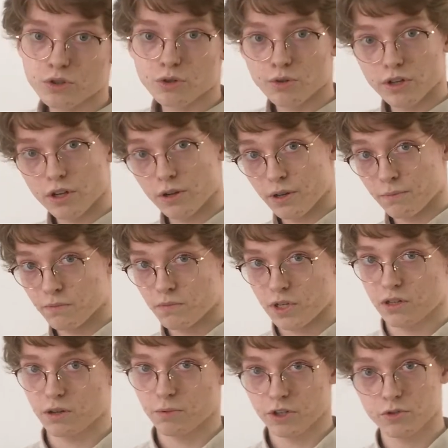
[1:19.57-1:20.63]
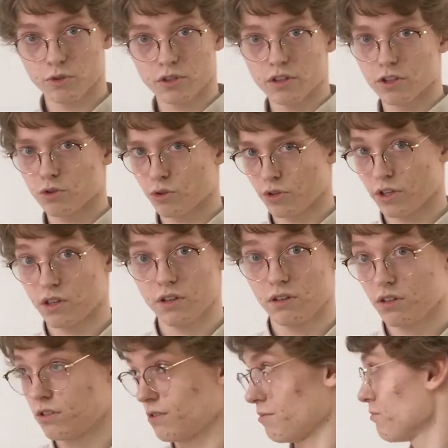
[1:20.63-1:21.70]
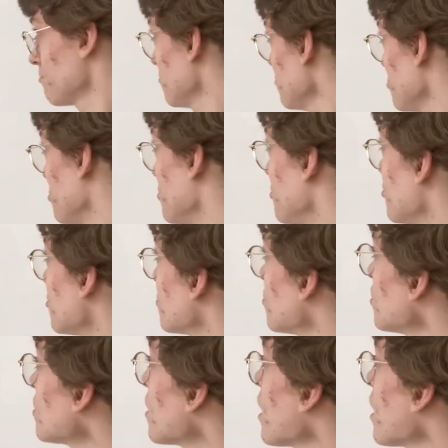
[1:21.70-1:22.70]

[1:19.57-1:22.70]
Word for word: тройка, производная от тройки, это ну, ничего,